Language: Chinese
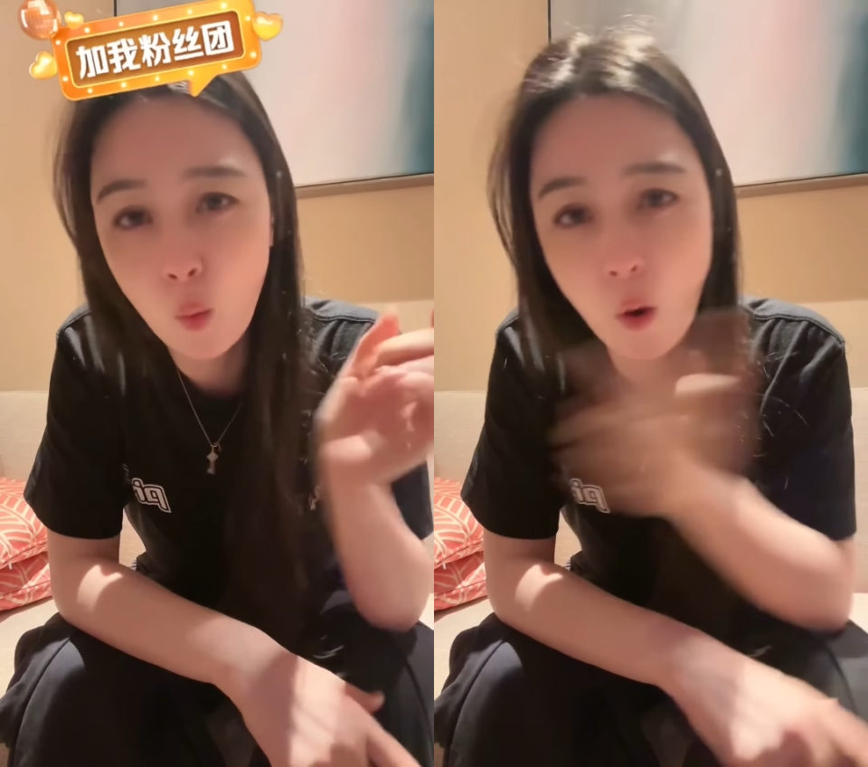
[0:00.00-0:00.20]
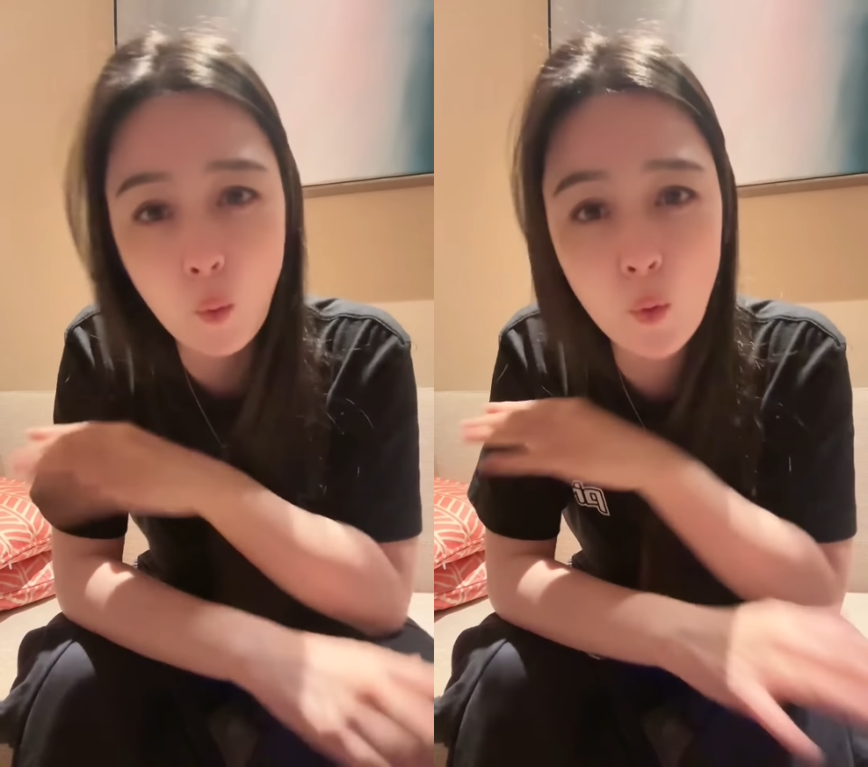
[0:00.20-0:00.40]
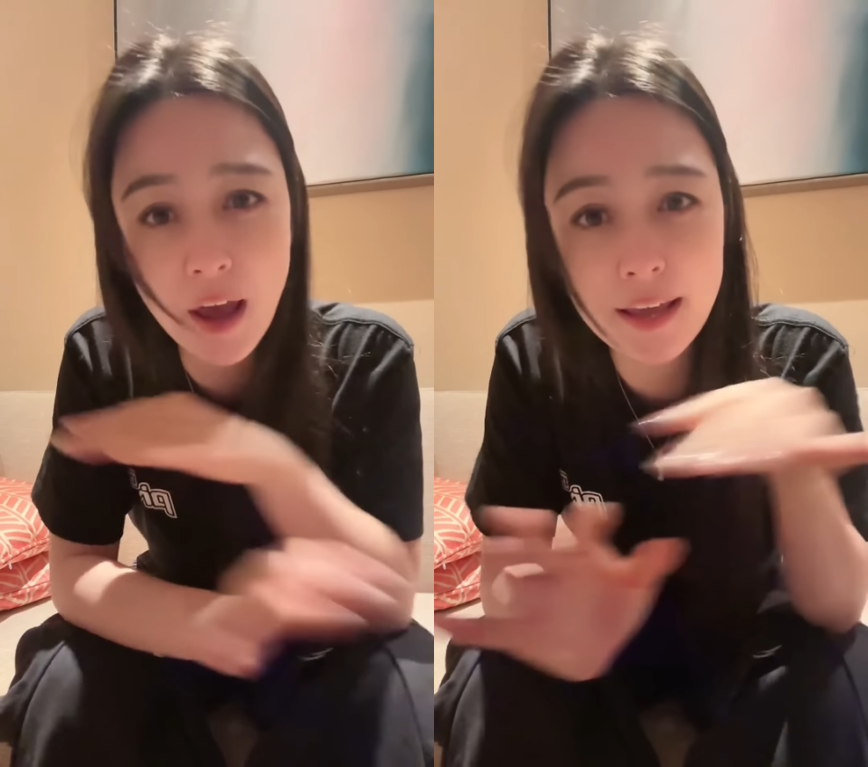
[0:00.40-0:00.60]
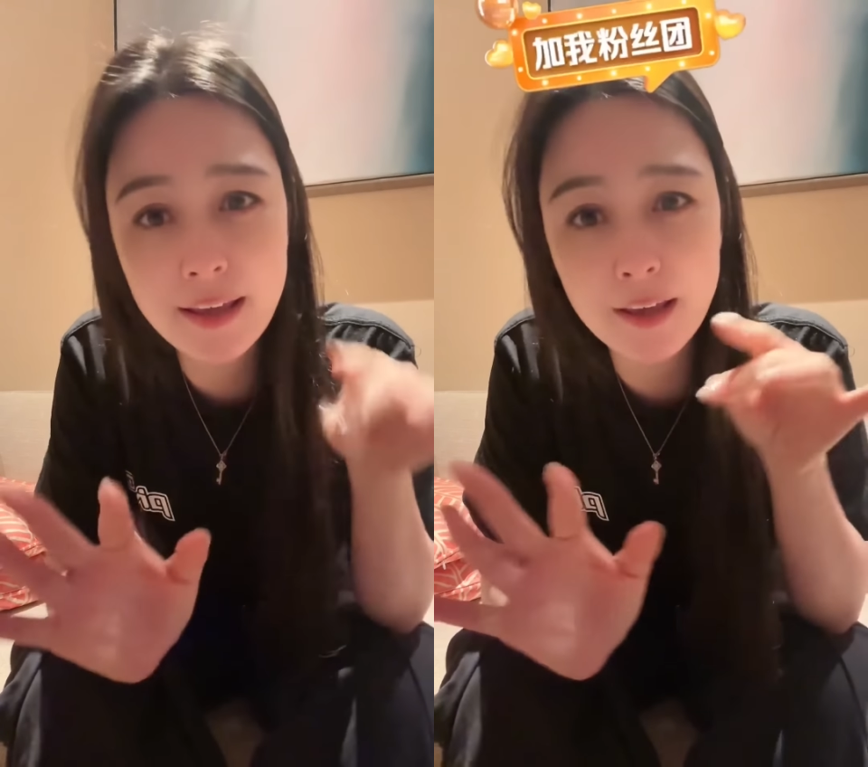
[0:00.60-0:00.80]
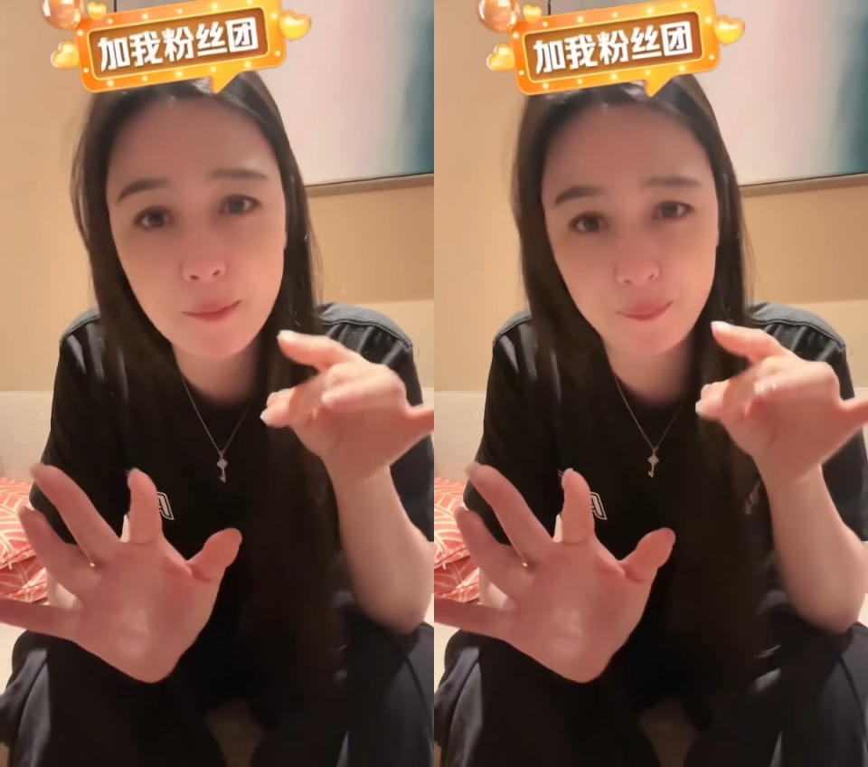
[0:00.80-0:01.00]
我唯
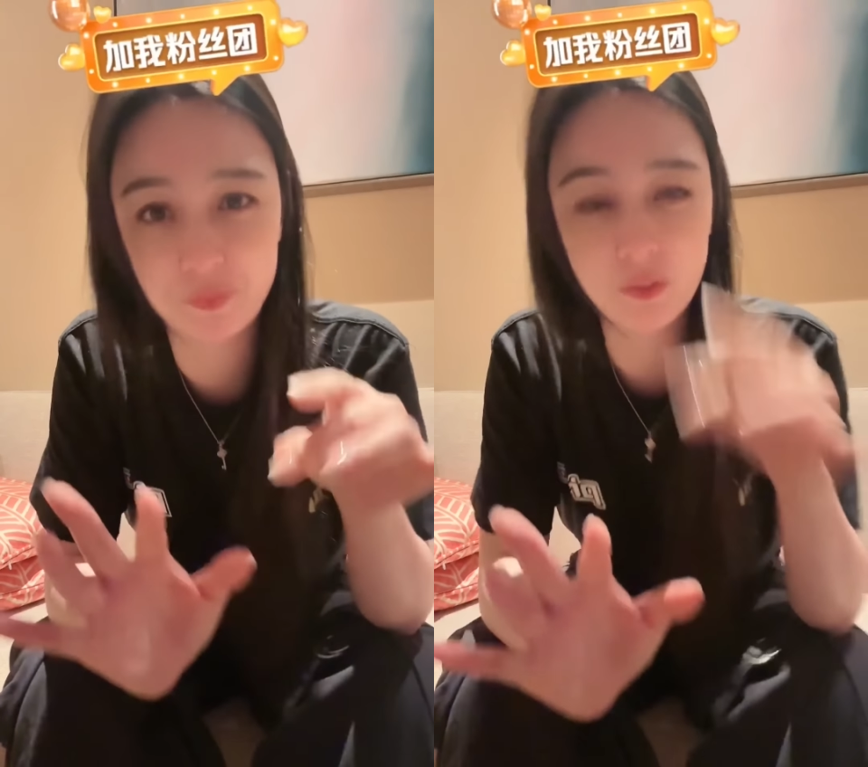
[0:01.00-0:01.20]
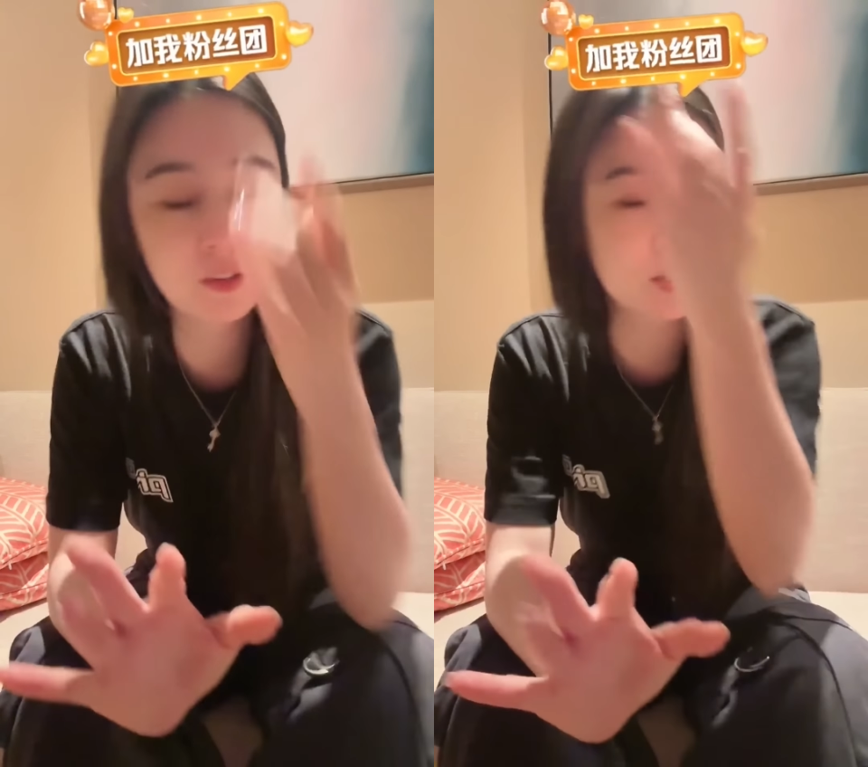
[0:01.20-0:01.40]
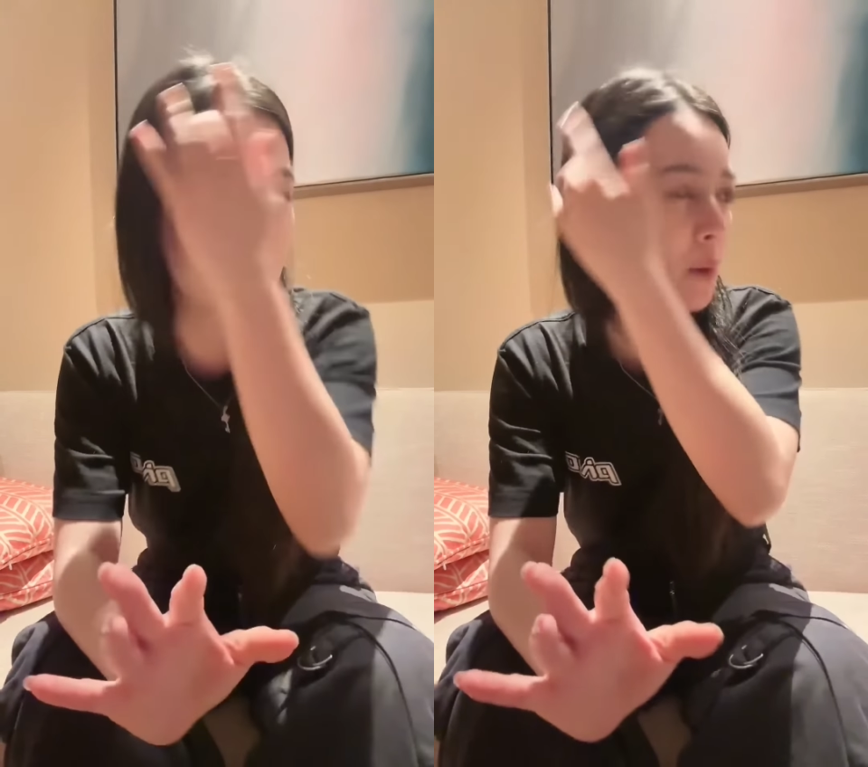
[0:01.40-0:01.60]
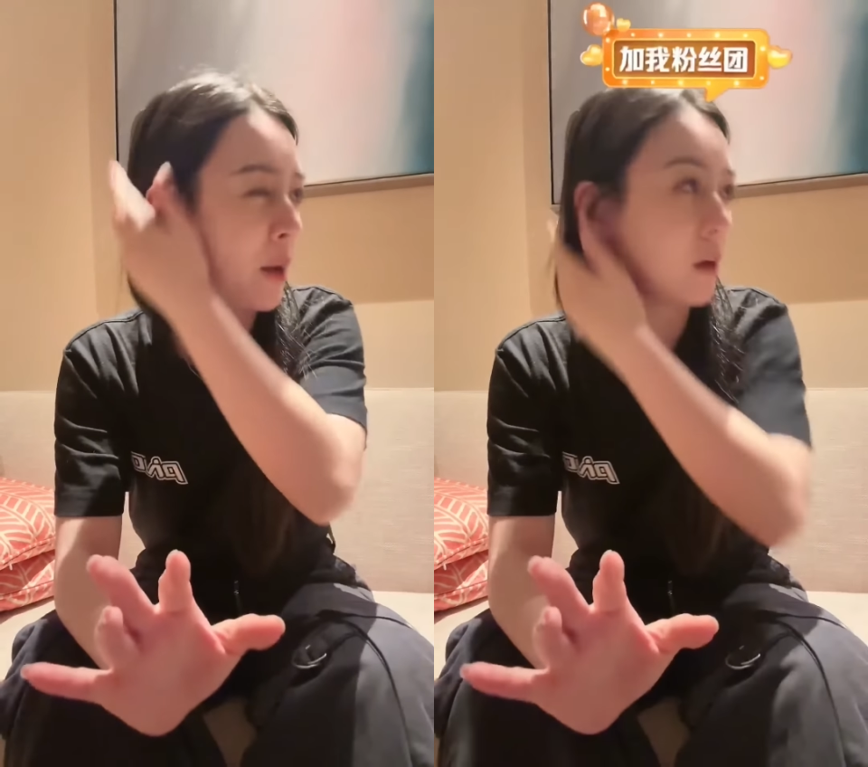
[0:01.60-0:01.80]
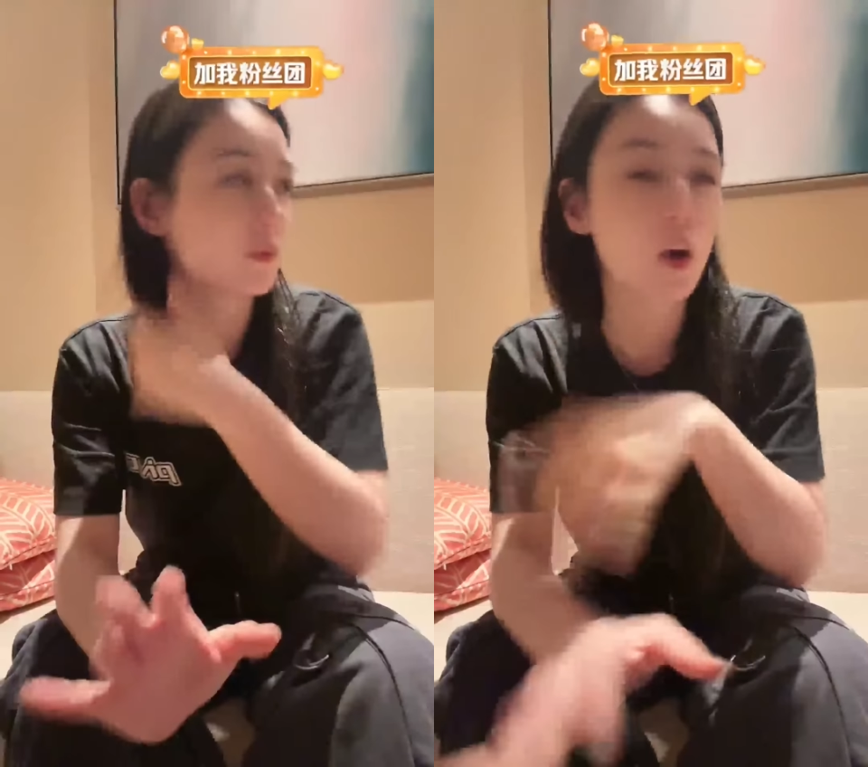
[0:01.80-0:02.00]
一，你知道
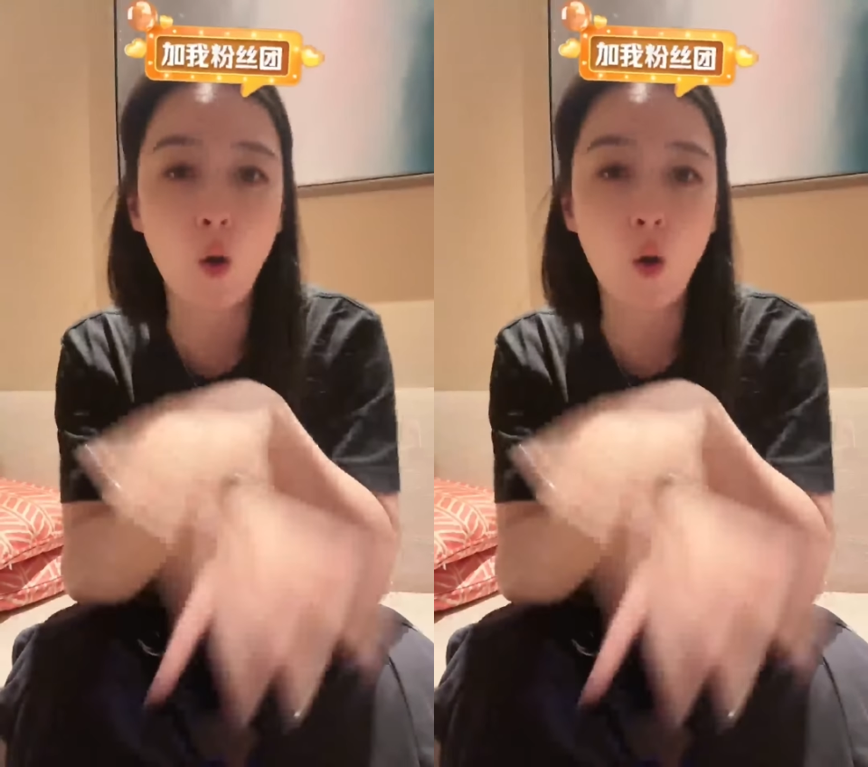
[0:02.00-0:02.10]
吗？